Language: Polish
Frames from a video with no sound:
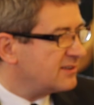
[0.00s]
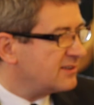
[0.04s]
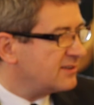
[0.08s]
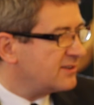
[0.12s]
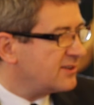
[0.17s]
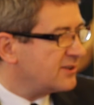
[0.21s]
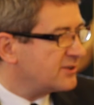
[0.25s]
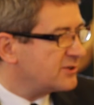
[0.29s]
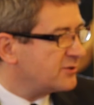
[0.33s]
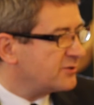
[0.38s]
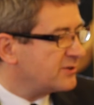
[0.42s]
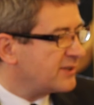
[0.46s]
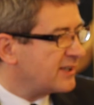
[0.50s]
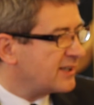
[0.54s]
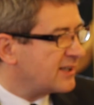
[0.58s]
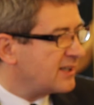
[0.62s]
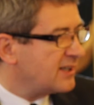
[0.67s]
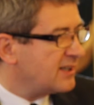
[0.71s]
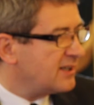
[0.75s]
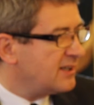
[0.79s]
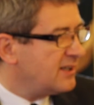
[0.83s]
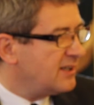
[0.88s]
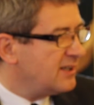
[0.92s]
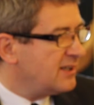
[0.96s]
to są
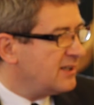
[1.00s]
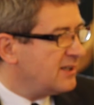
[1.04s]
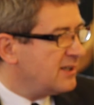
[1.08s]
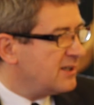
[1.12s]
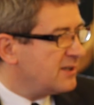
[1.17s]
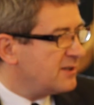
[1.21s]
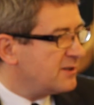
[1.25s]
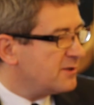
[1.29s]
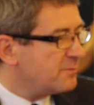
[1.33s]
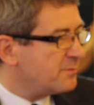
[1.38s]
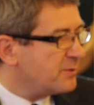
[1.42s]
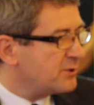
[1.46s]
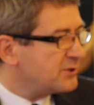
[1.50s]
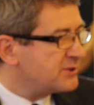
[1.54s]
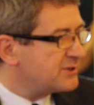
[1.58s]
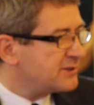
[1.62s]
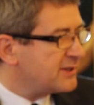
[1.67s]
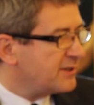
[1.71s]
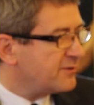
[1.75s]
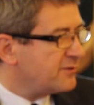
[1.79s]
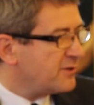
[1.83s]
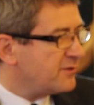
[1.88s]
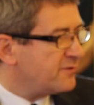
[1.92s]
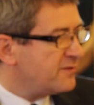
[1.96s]
takie
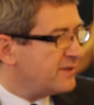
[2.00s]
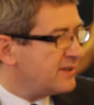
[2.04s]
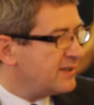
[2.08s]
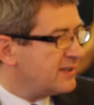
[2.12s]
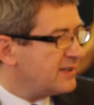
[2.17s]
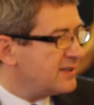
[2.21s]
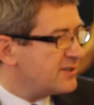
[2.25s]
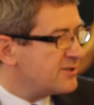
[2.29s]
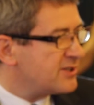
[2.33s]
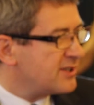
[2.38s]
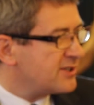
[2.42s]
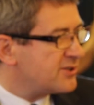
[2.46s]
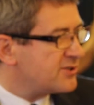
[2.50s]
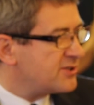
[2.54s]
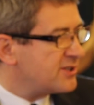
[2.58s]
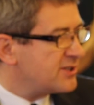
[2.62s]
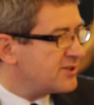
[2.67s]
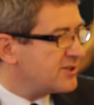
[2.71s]
podstawowe rzeczy.